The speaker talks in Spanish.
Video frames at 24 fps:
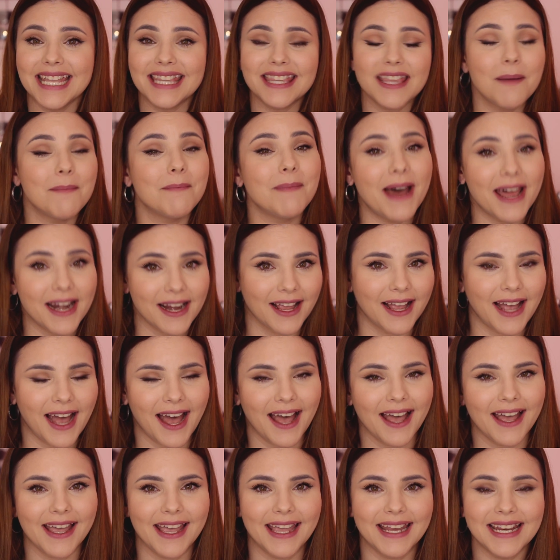Esta
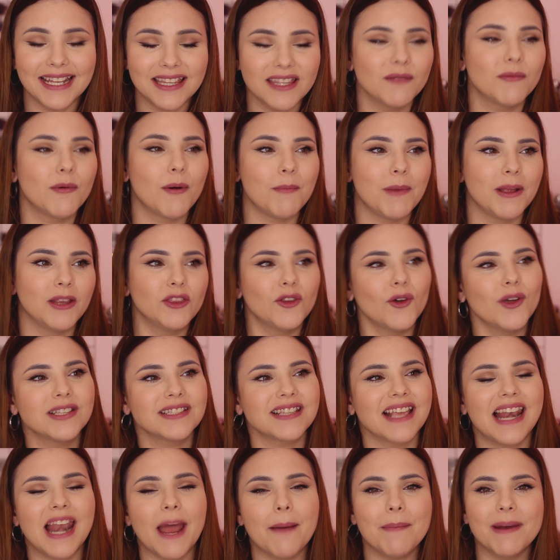marca en este momento
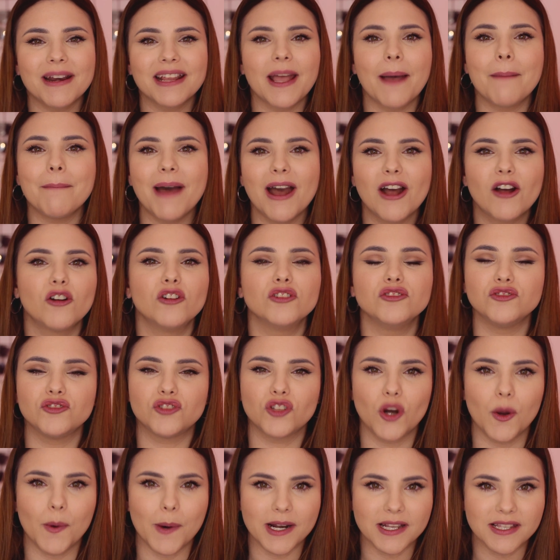es la marca más
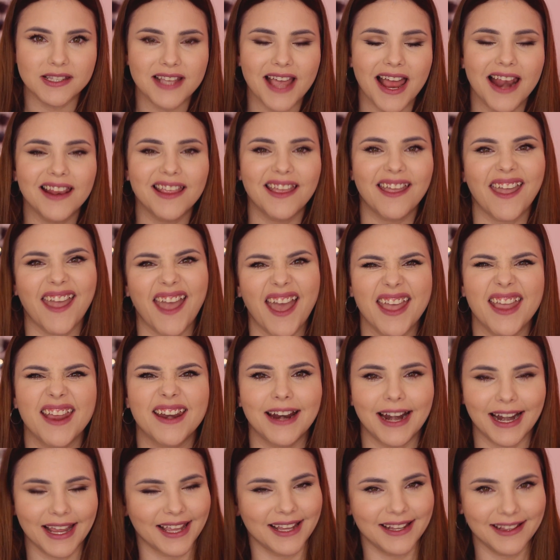controversial que hay
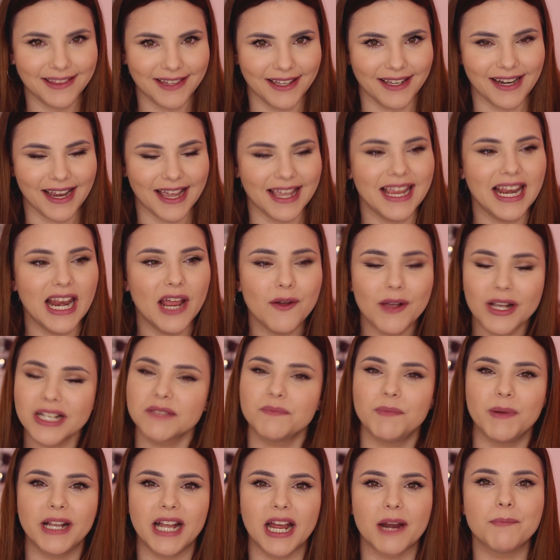en Argentina y les voy a
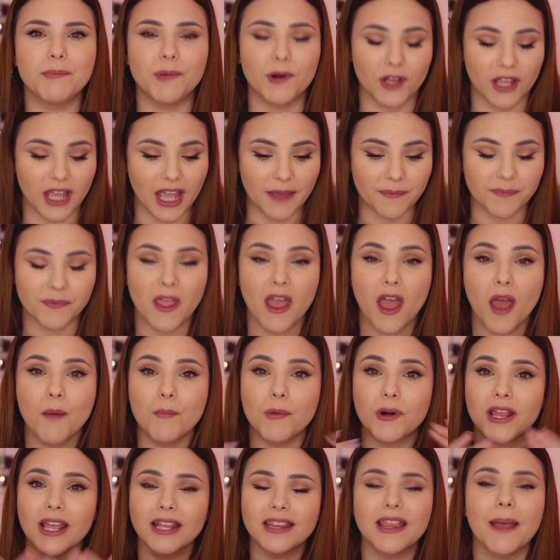explicar por qué.
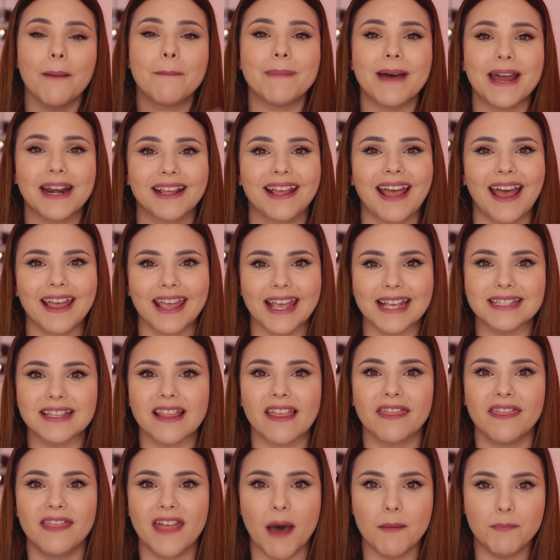Porque esta marca que es
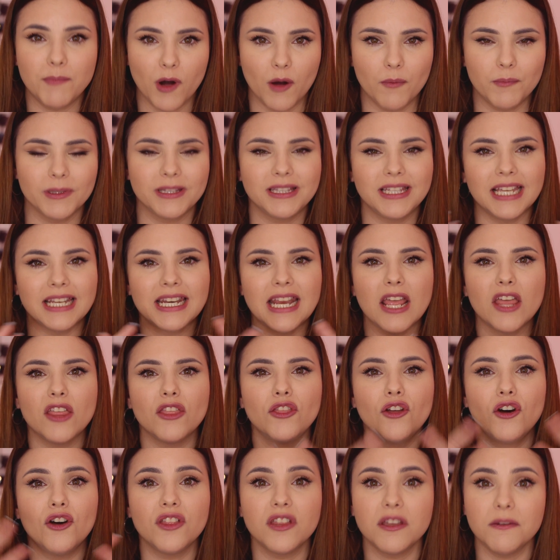Dapop tiene
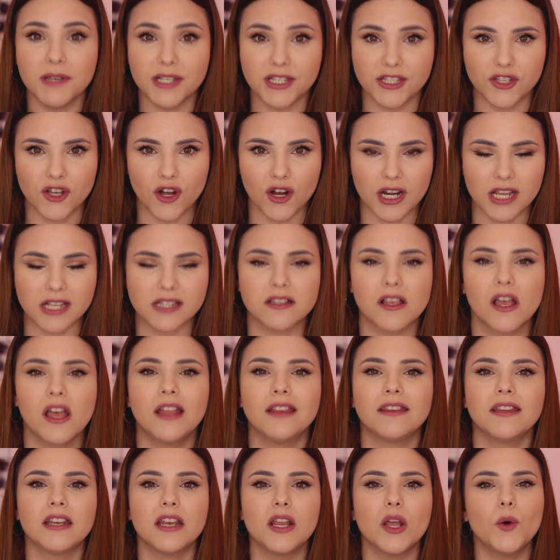dos divisiones
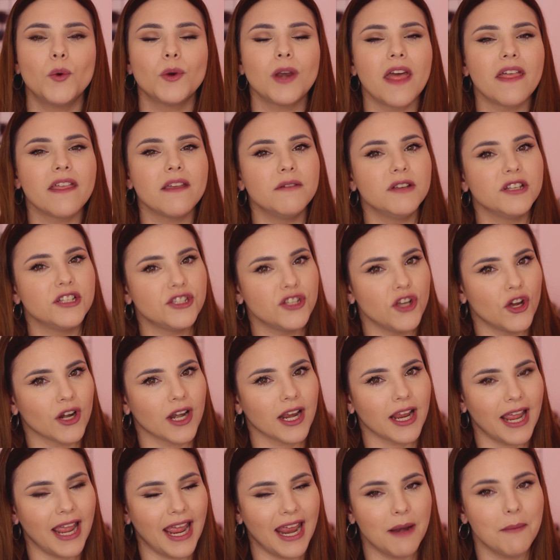tiene una división
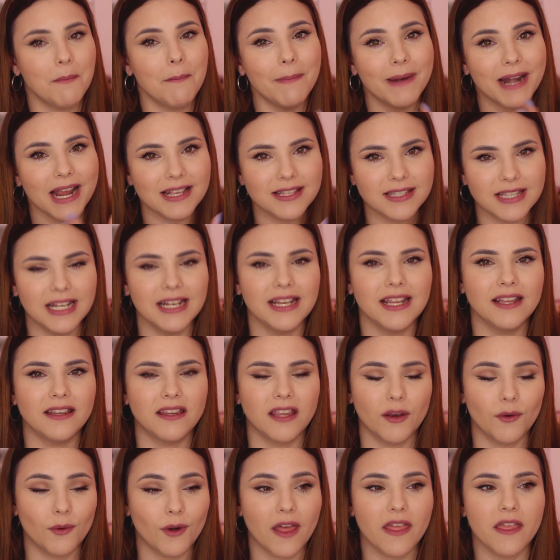en Brasil y
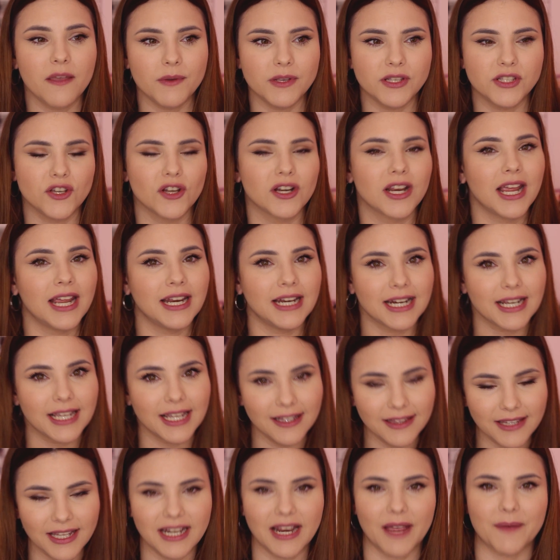tiene una división en
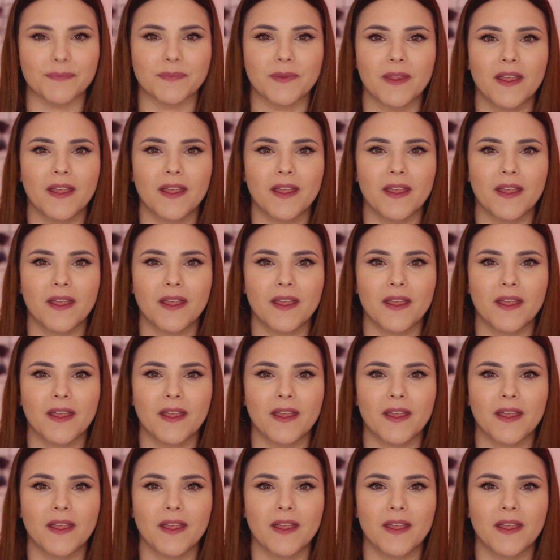Argentina.